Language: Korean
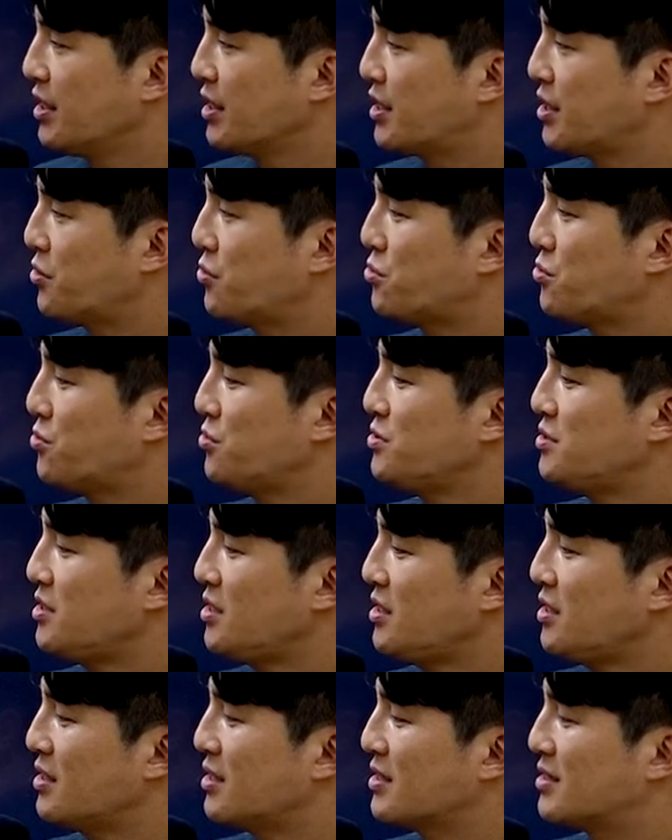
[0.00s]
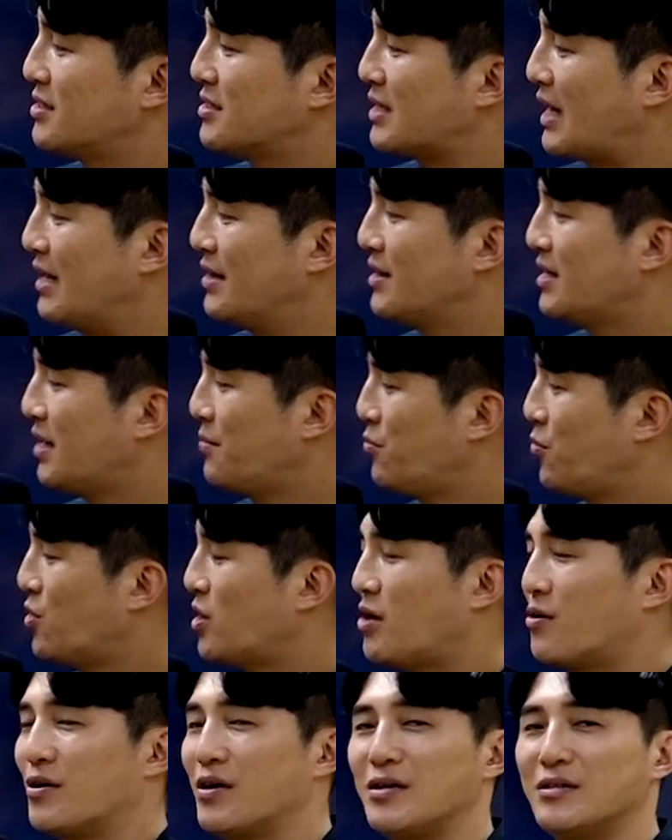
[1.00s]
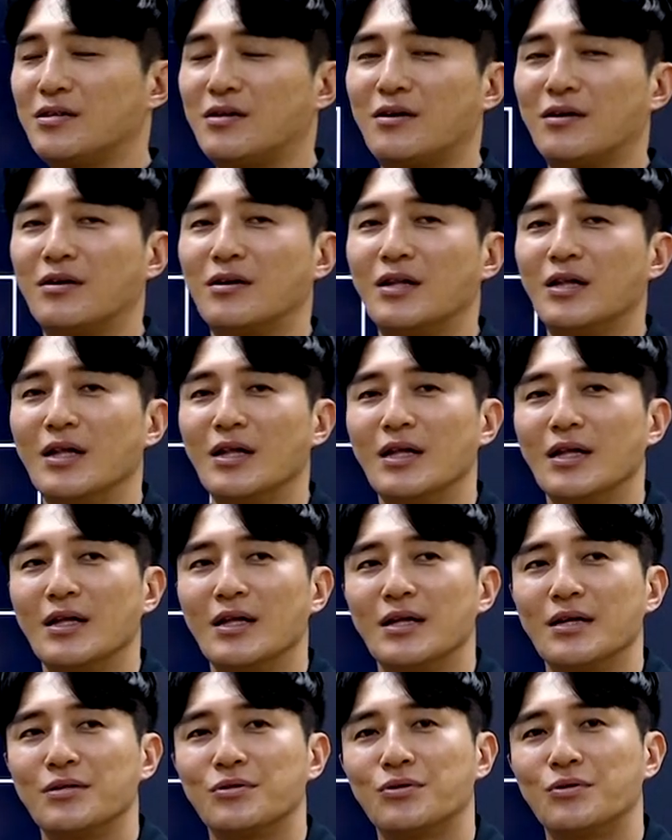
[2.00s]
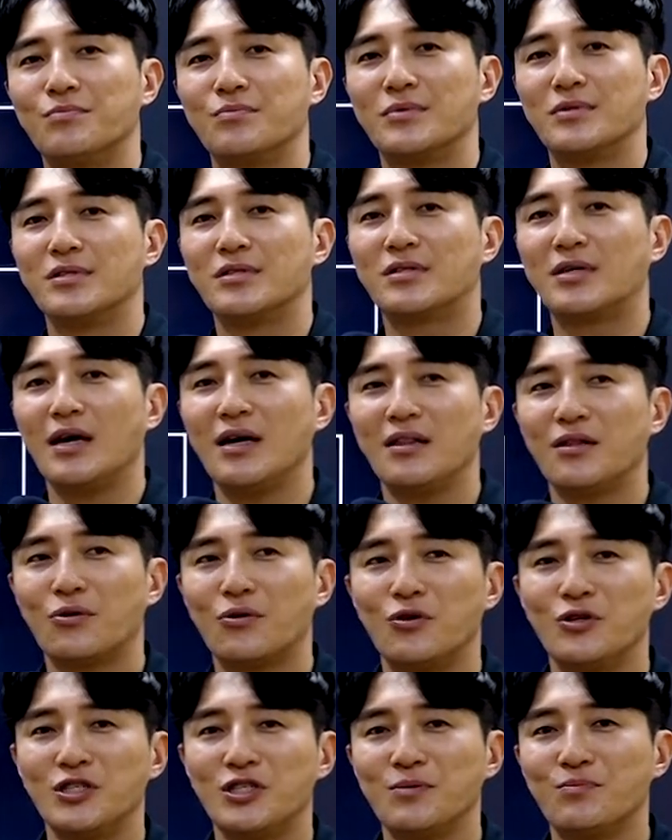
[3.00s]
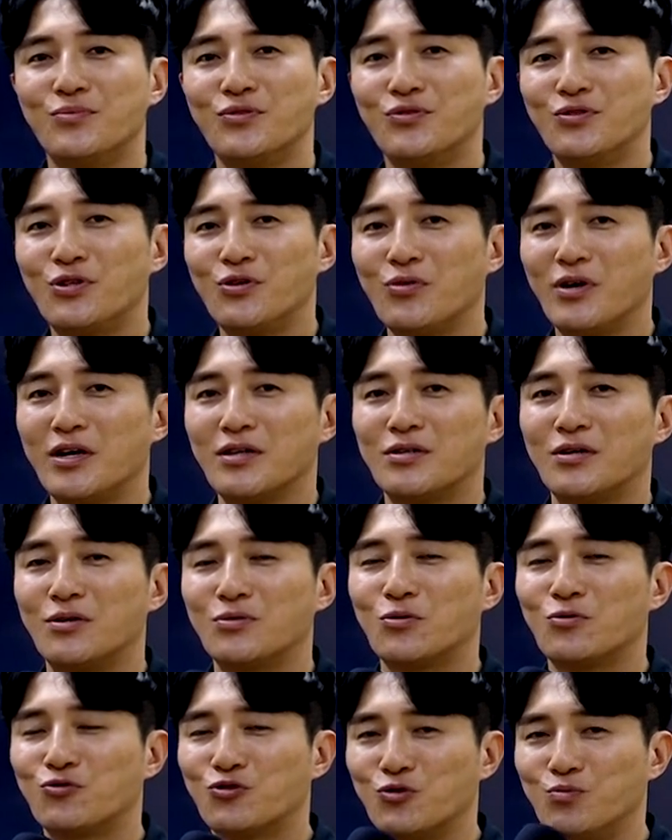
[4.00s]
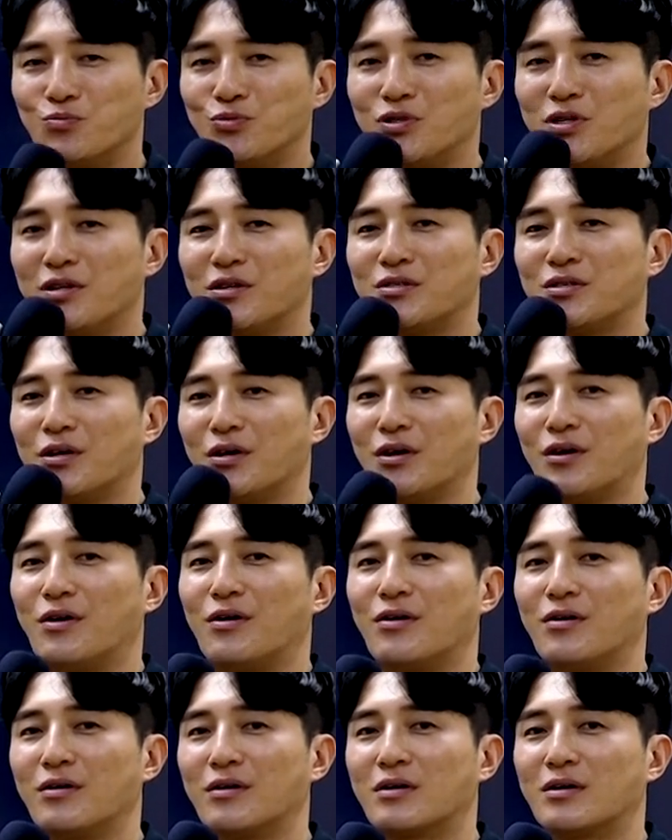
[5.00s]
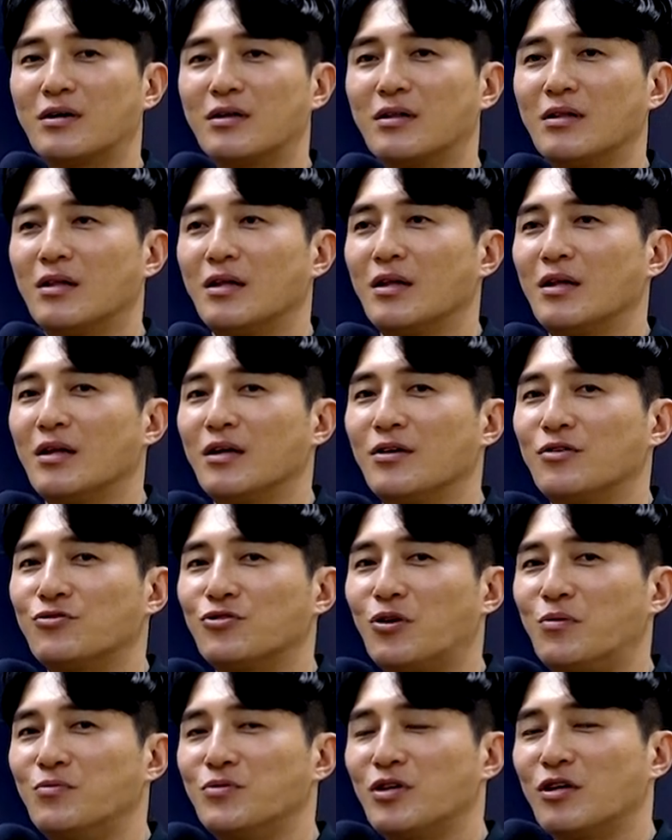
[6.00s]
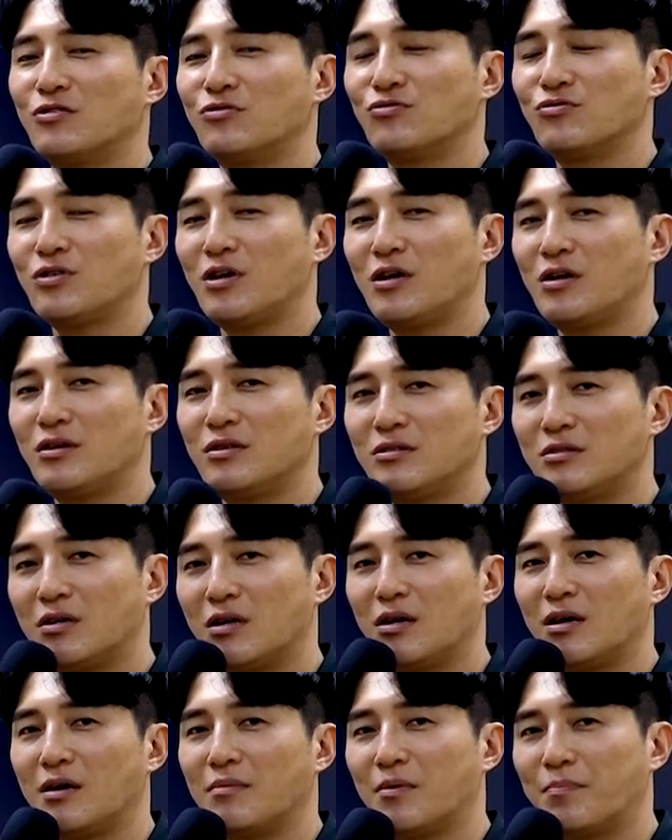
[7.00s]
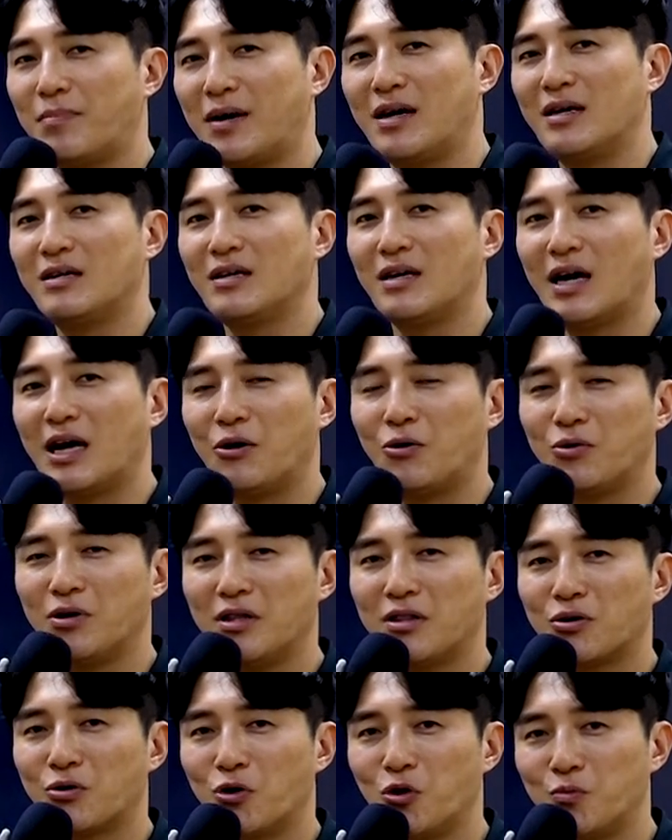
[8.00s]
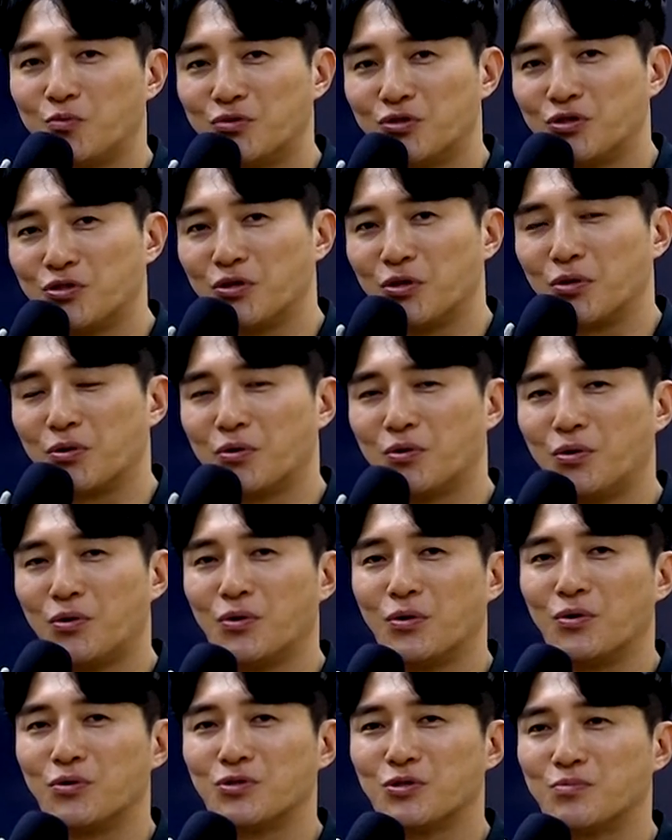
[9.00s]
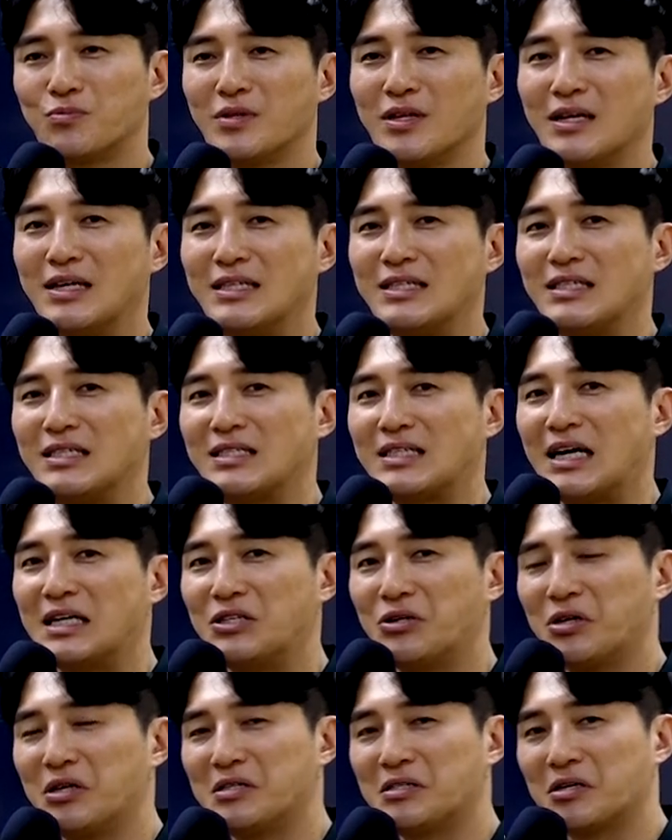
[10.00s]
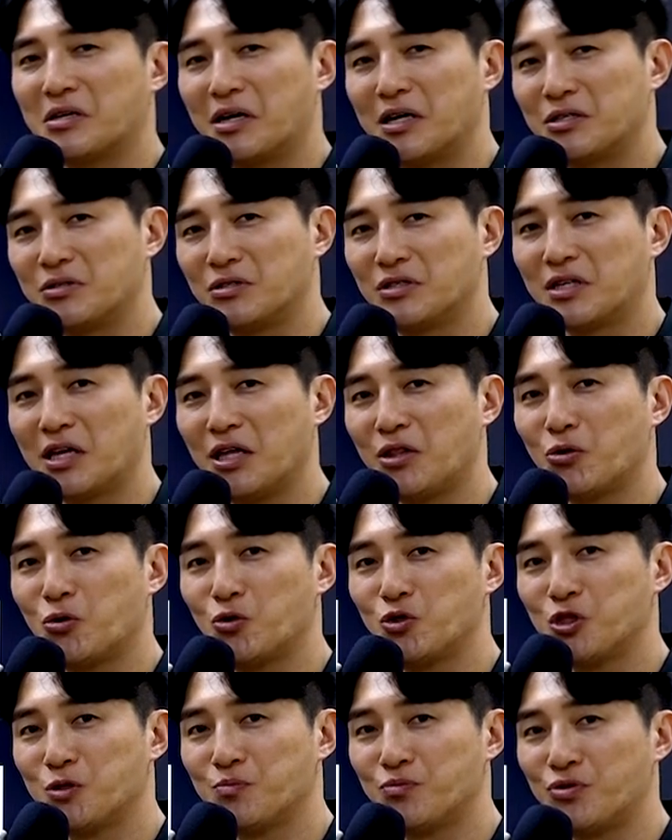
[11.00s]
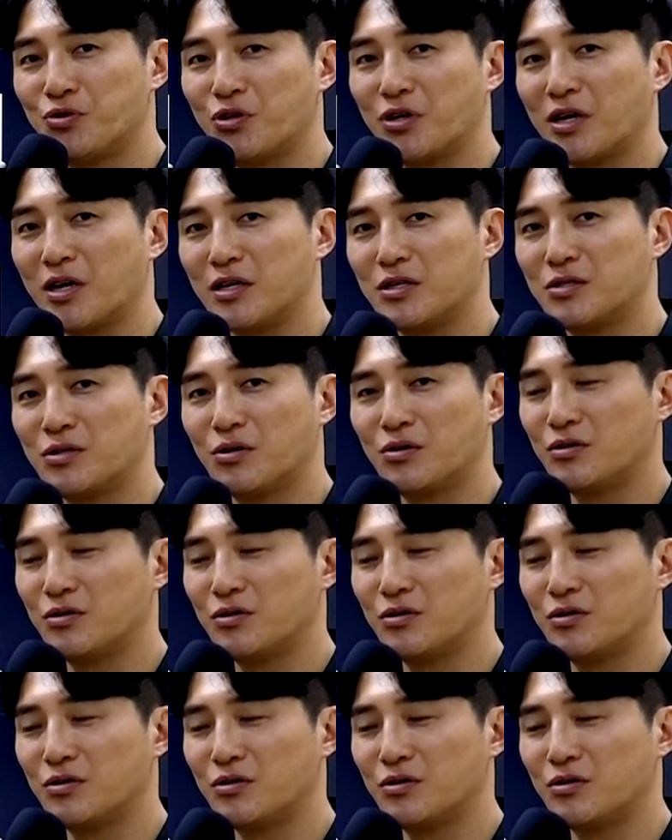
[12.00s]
그리고 또 이제 그 단단모라고 해서 좀 늦게 들어온 신분들 위해서 또 준비를 했어요. 그러니까 수험생 중에는 이제 뭐 빠르게 학원에 들어올 분들도 있고 좀 이제 사정이 있어가지고 늦게 들어오신 분들이 있겠죠.